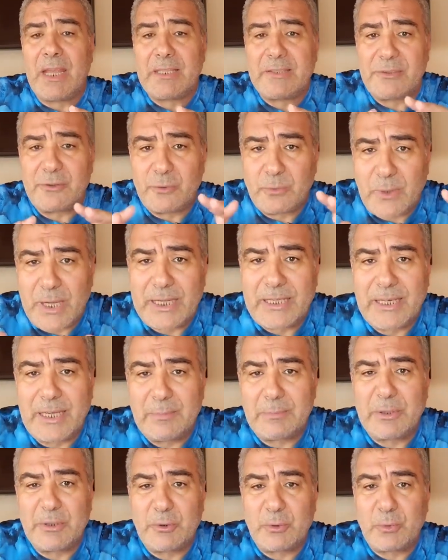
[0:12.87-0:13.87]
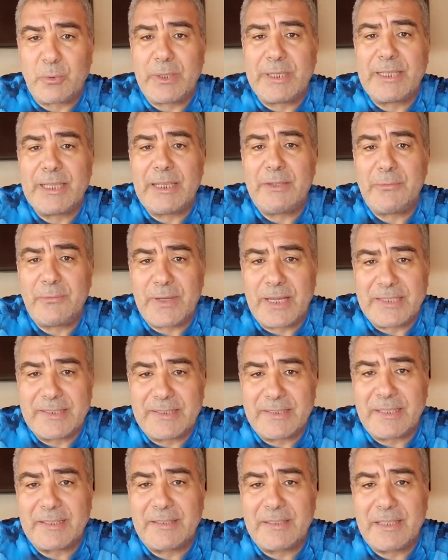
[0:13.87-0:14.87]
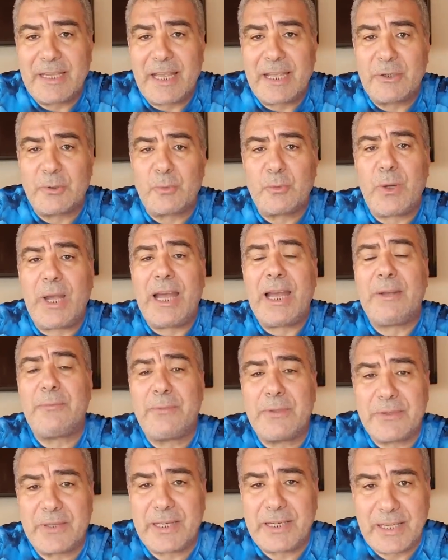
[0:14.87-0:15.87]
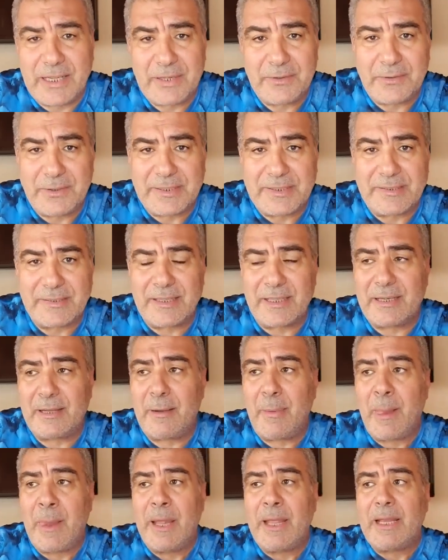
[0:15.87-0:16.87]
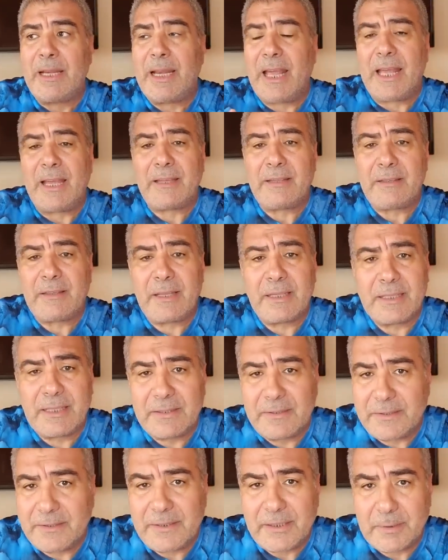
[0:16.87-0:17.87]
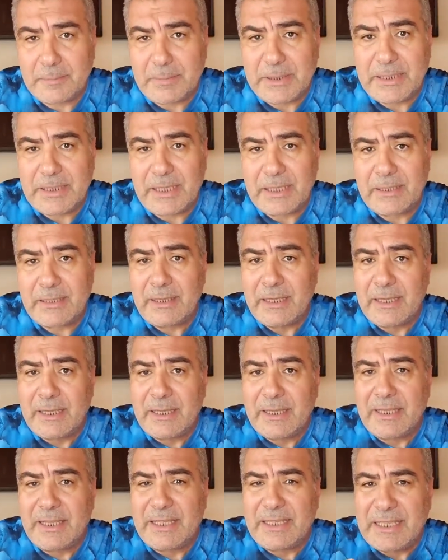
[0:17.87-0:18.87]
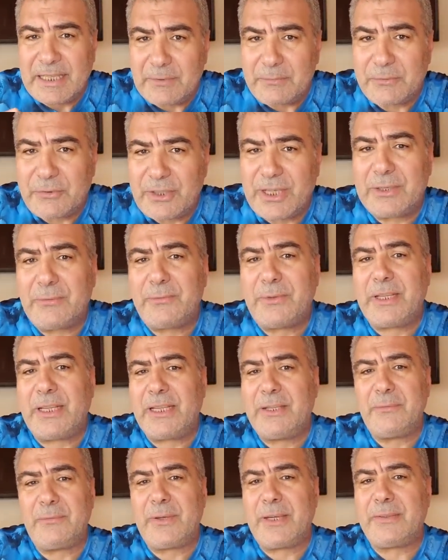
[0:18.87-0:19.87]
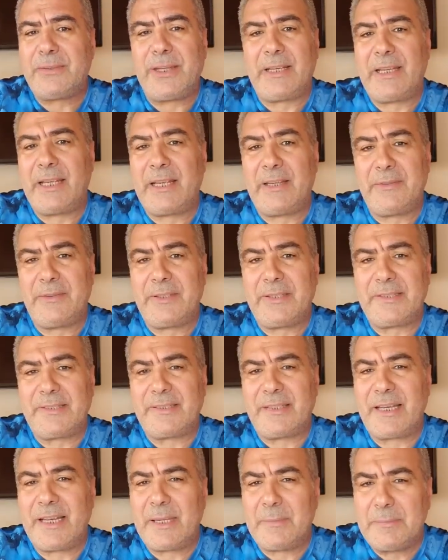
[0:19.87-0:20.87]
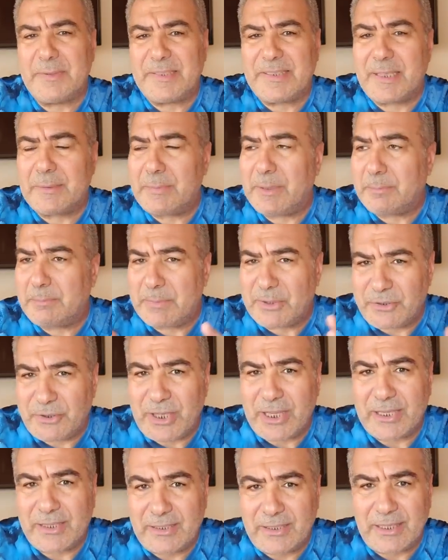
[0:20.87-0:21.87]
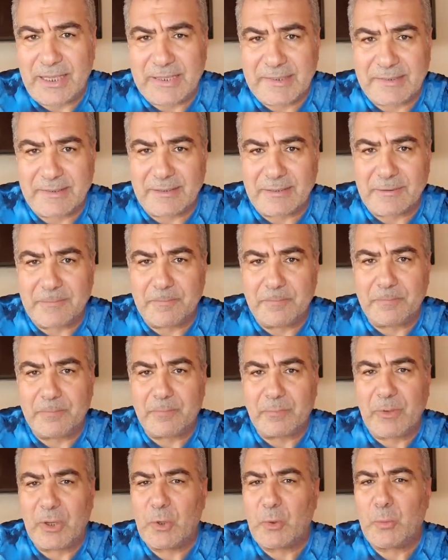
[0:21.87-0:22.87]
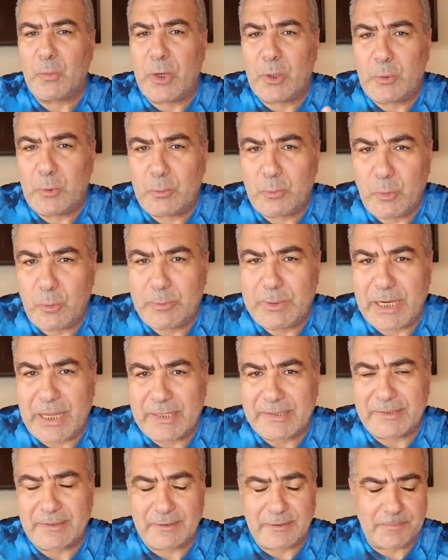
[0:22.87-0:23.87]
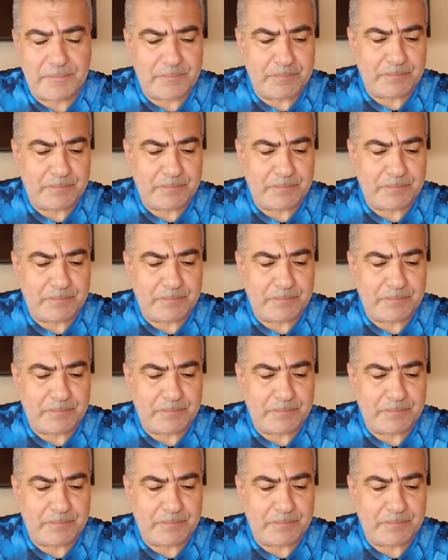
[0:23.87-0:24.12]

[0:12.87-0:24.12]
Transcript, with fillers: السؤال المطروح كيف أستطيع أن أحافظ على هذه الصلاة الحقيقة كثير منا يفشل في الحفاظ على هذه الصلاة بسبب مشاغل العصر وهموم العصر